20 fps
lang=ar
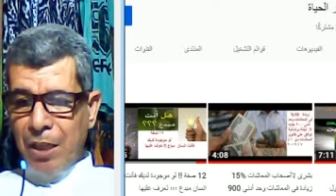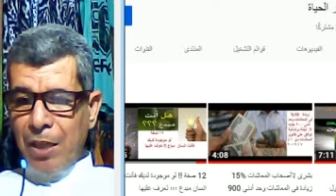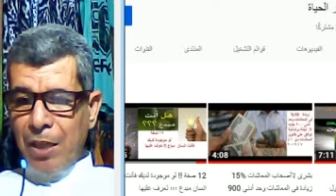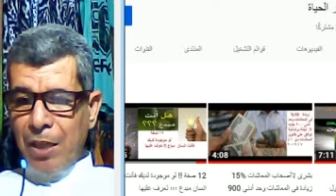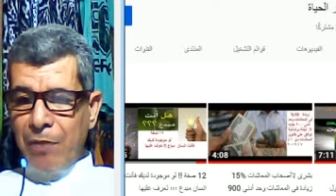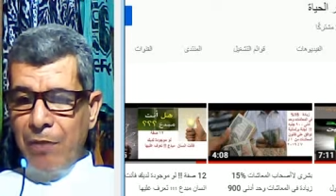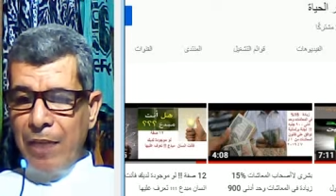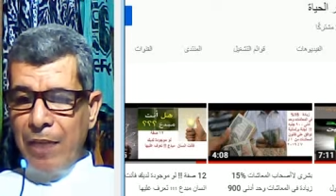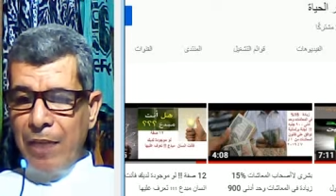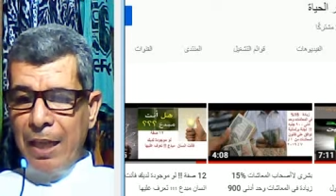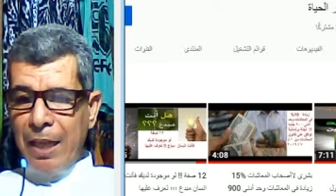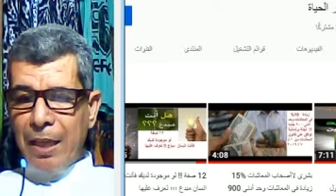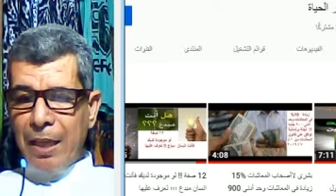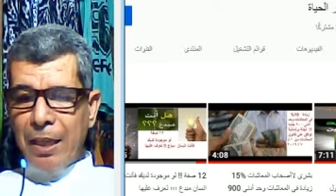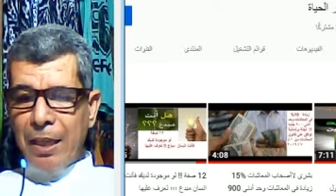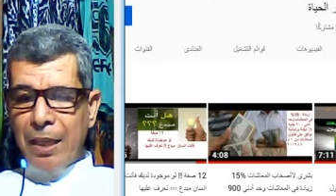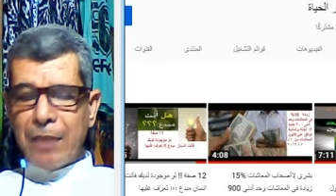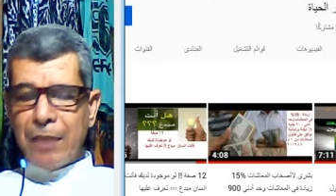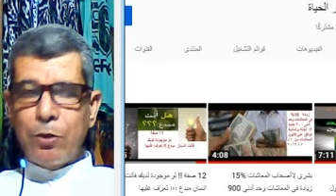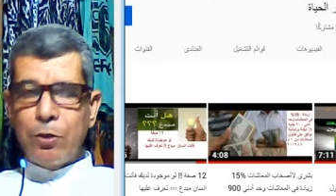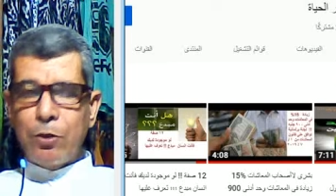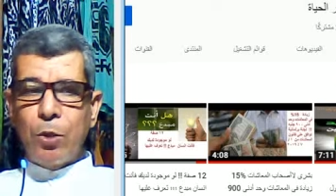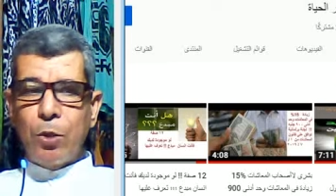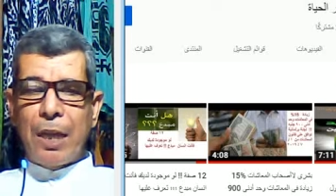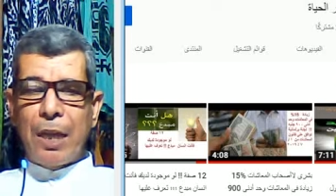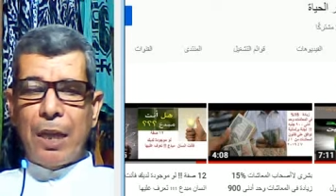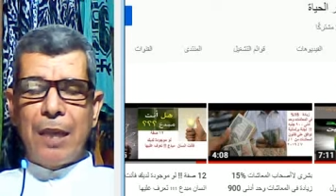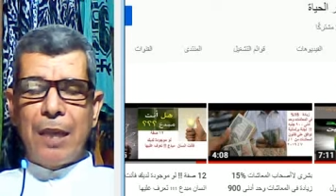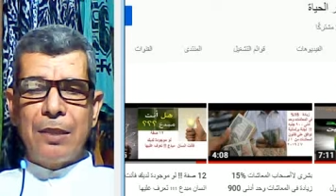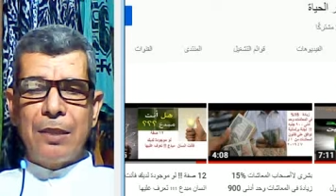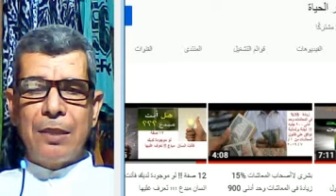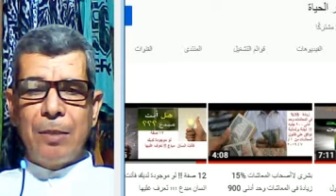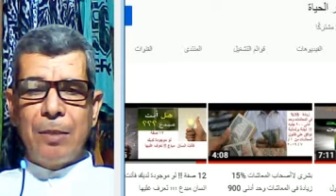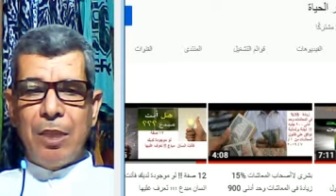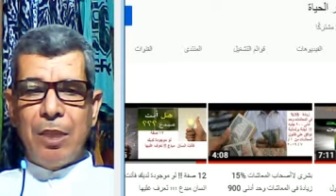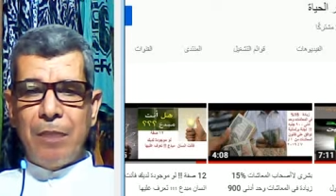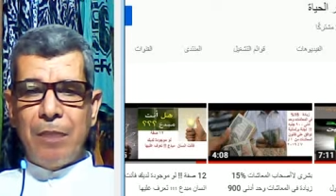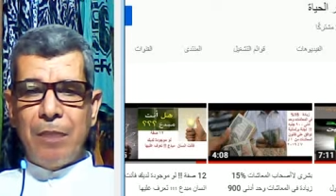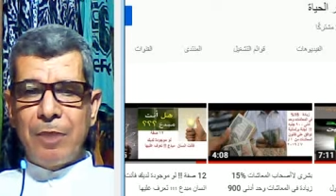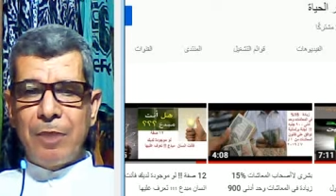فإديسون على سبيل
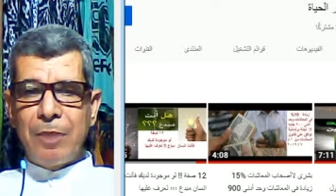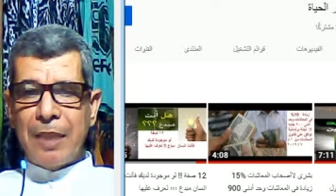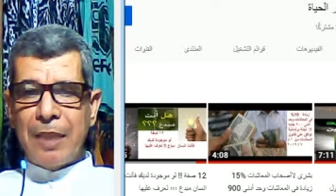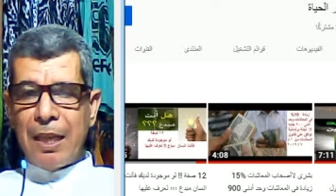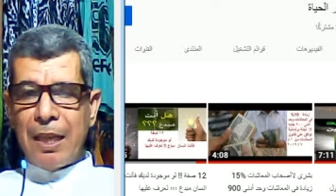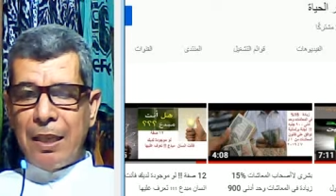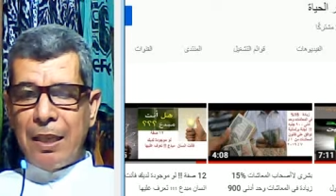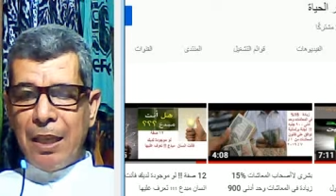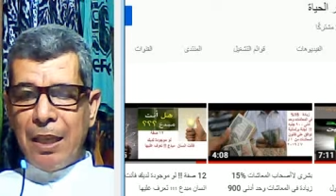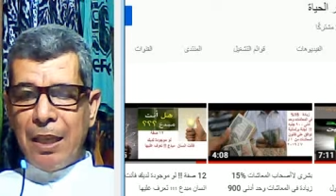المثال